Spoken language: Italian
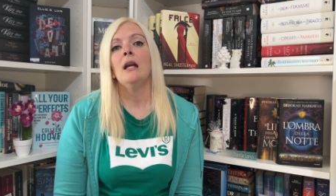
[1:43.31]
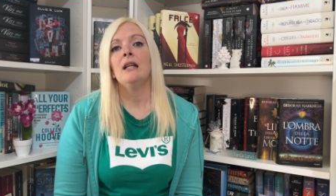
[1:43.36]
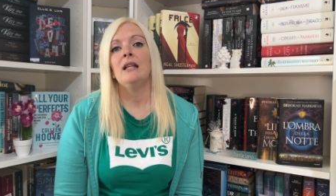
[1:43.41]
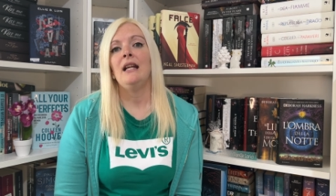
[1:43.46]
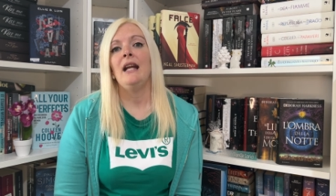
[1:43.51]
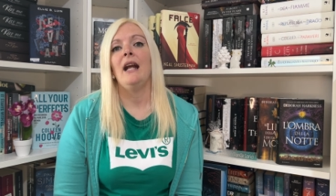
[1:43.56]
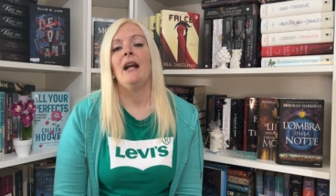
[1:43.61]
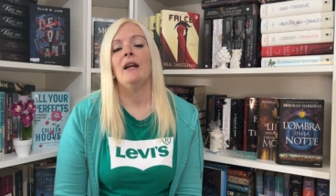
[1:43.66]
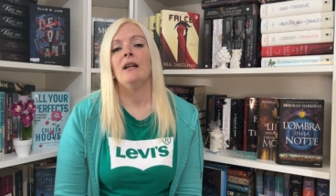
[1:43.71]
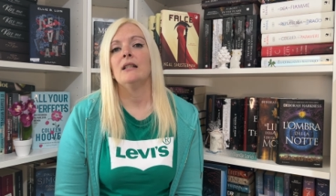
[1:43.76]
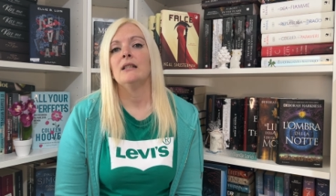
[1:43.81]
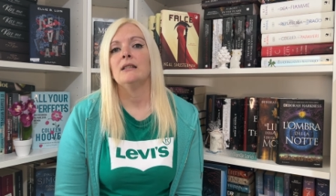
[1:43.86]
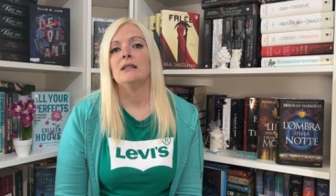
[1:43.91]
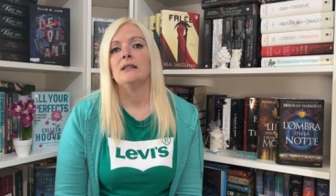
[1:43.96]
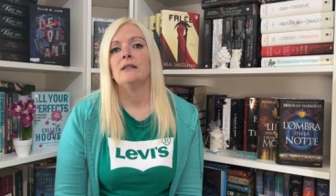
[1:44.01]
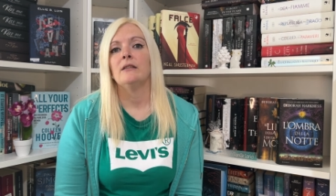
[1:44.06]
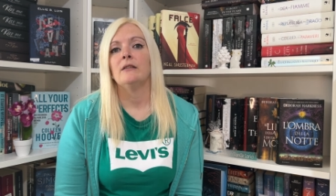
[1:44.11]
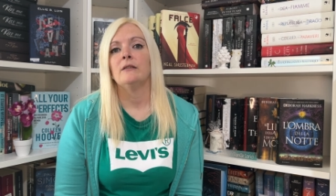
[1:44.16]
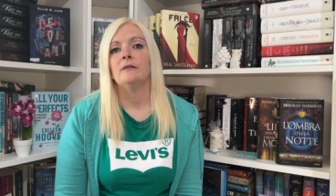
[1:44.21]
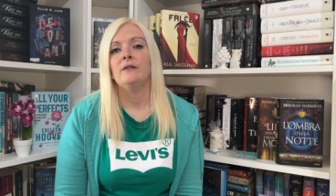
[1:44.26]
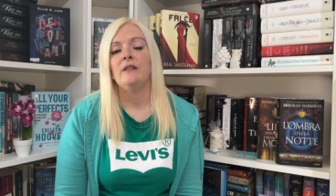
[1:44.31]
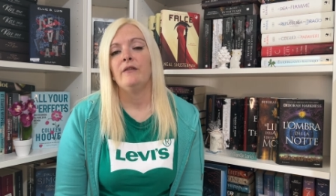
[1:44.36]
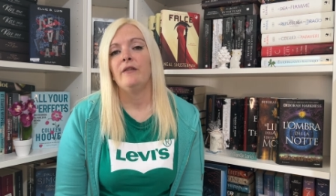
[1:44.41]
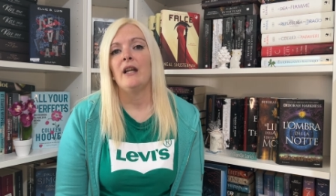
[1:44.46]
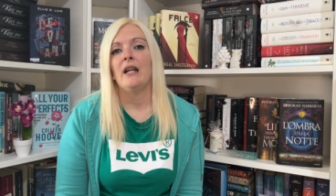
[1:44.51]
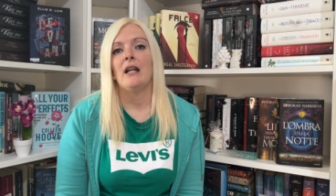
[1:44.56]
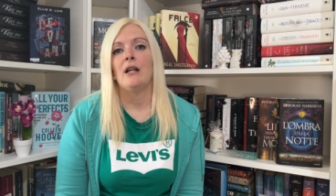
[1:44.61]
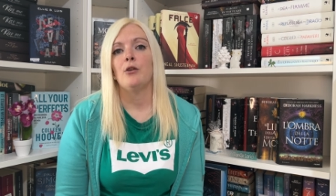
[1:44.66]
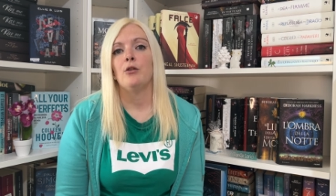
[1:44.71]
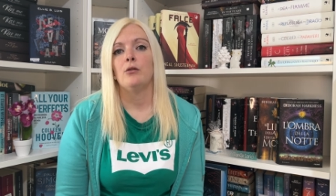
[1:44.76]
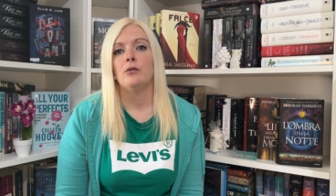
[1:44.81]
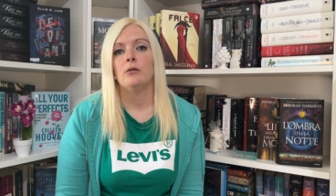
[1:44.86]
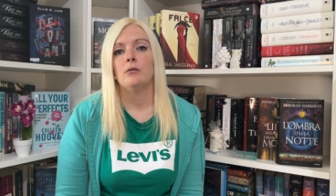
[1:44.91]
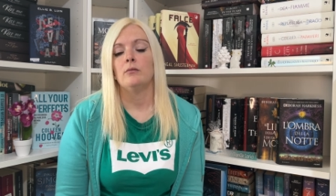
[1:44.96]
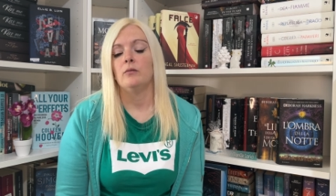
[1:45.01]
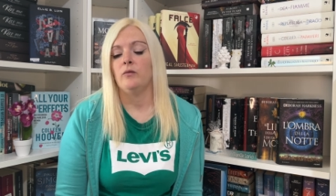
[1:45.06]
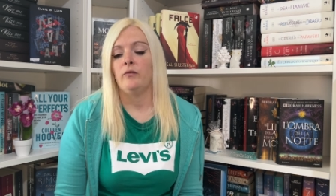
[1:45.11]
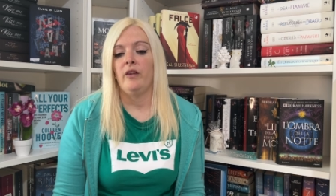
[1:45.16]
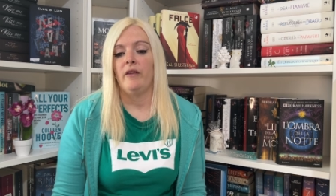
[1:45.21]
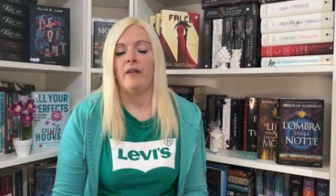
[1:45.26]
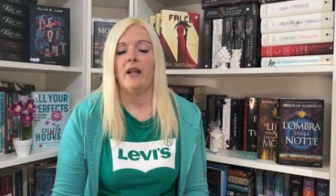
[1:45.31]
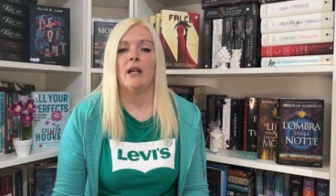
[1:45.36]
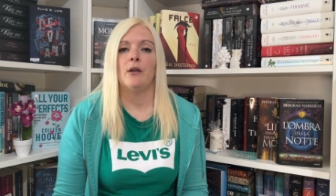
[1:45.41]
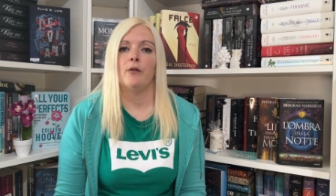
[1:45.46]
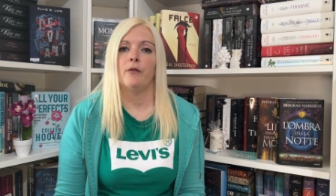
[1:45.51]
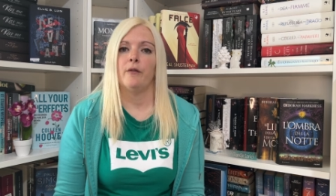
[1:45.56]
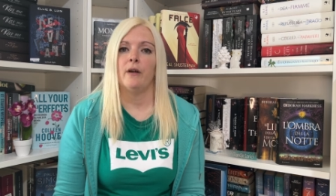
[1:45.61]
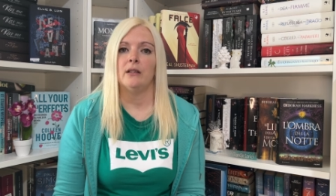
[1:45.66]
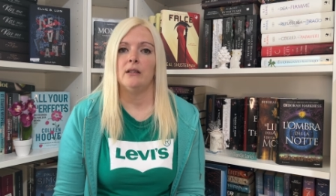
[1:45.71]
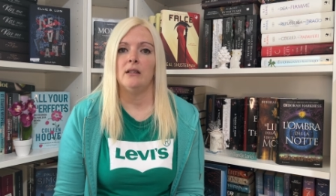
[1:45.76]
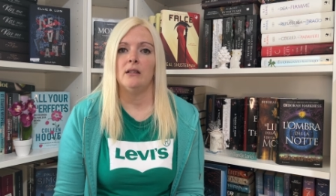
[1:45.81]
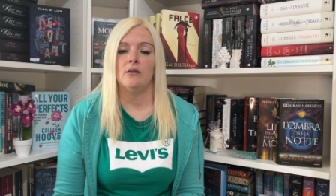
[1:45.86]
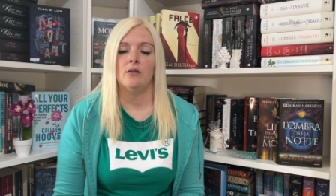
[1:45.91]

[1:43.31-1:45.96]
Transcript: che eh, vi, faranno, vi verranno fatti,